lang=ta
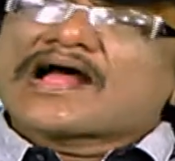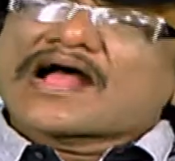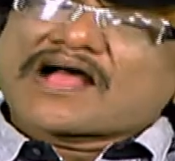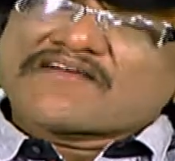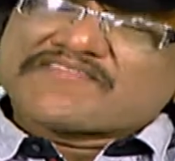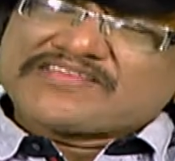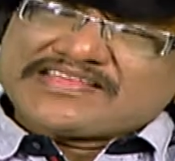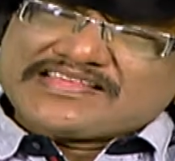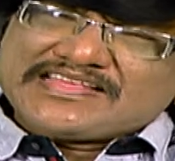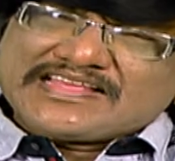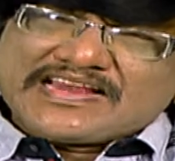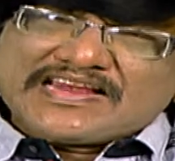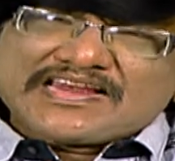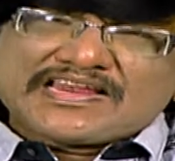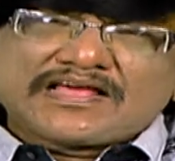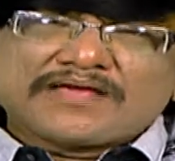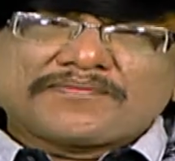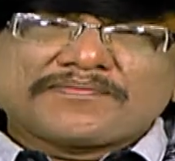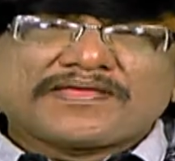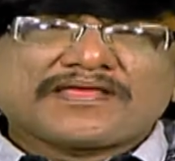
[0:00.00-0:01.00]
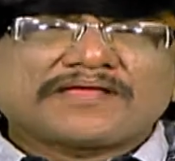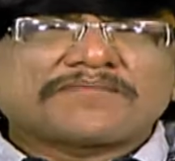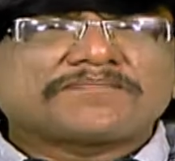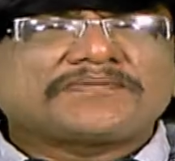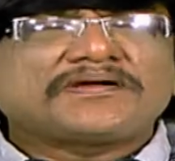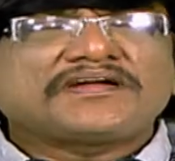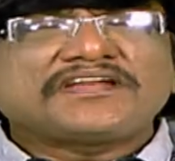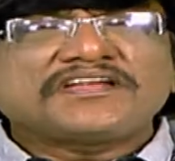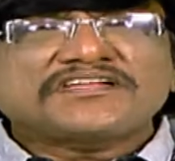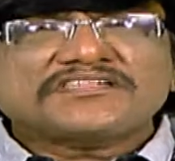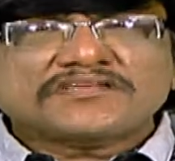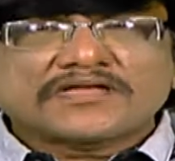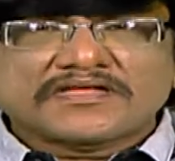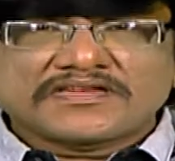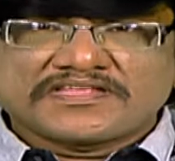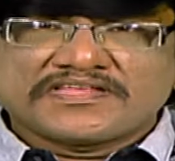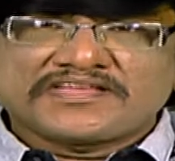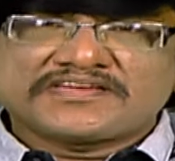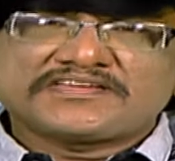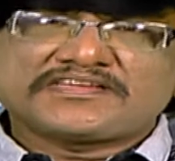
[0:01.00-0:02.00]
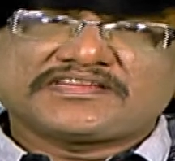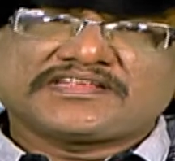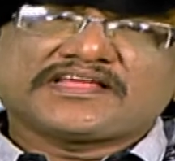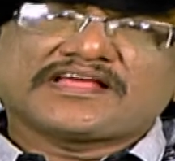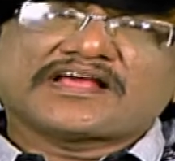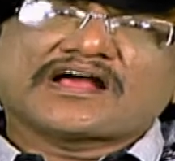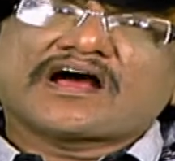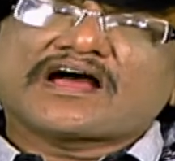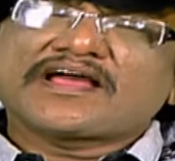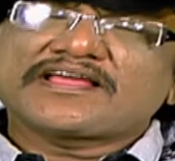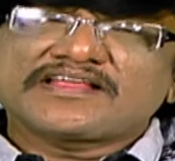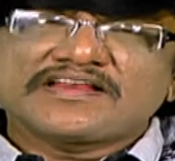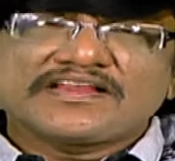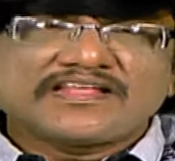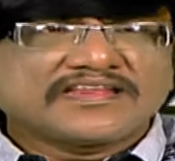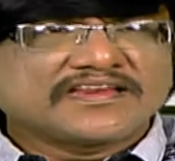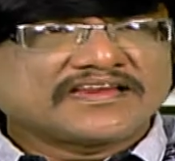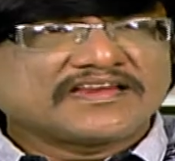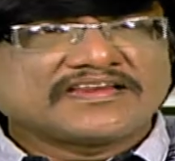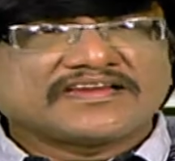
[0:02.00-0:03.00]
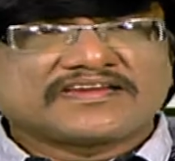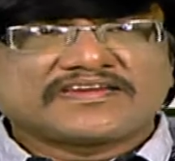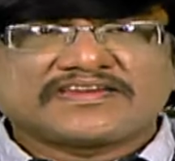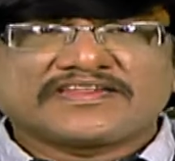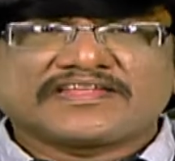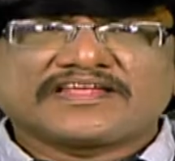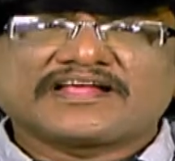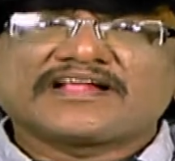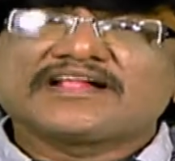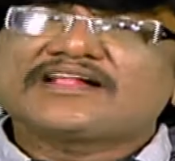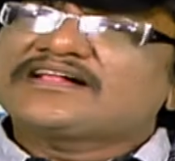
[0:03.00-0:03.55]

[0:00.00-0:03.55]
அவை எல்லாமே பிரிட்டிஷார் இயற்றிய ஆங்கிலேயர்கள் இயற்றிய